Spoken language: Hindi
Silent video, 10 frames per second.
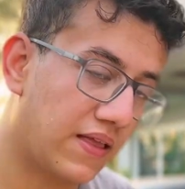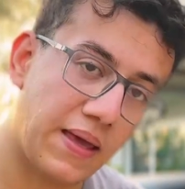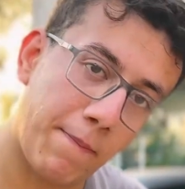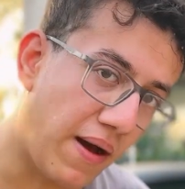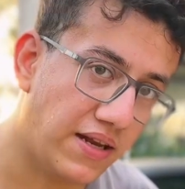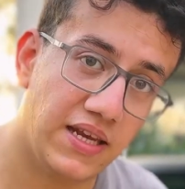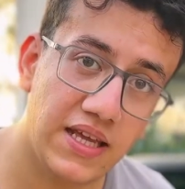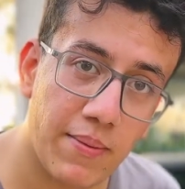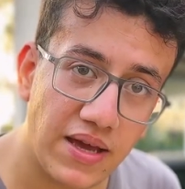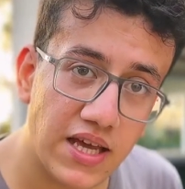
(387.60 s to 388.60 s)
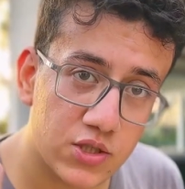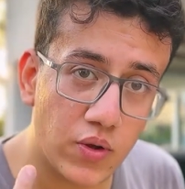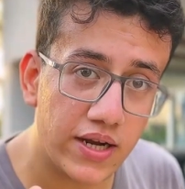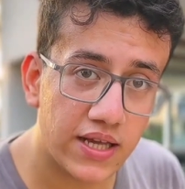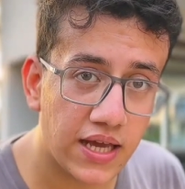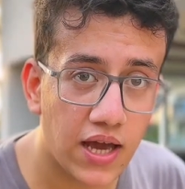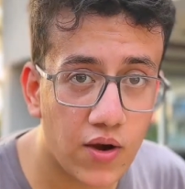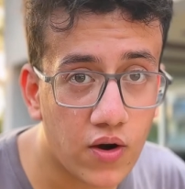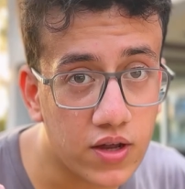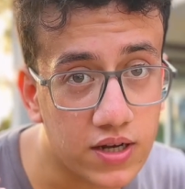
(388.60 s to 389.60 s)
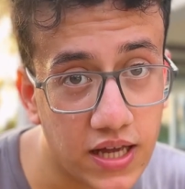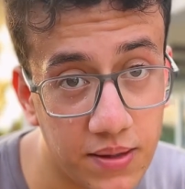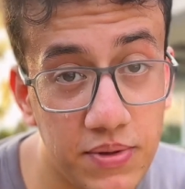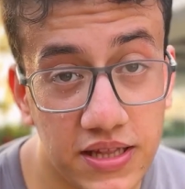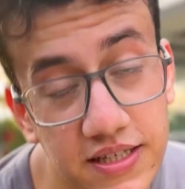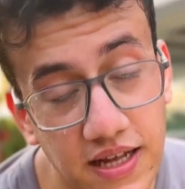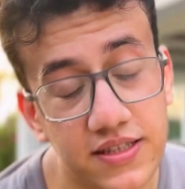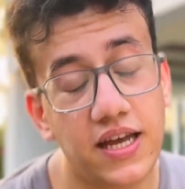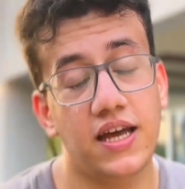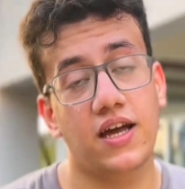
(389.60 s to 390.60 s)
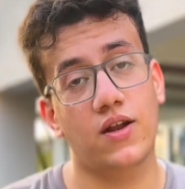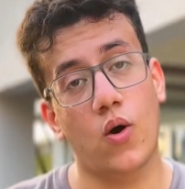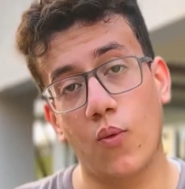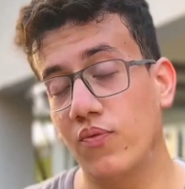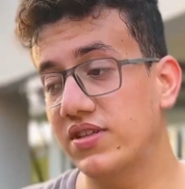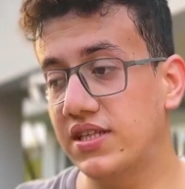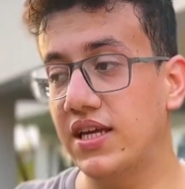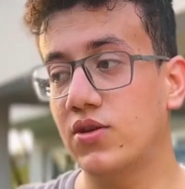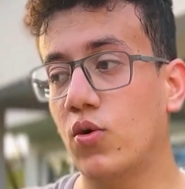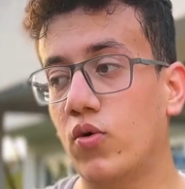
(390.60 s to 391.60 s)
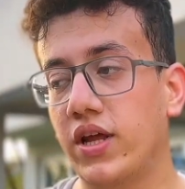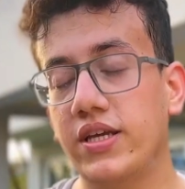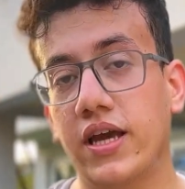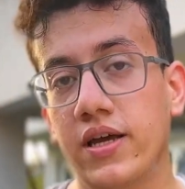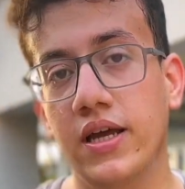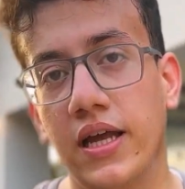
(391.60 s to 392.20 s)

ये पानी नहीं है भाई ये स्वेटिंग है और गर्मी इतनी ज़्यादा है यार ऑब्वियसली ये तो होना ही है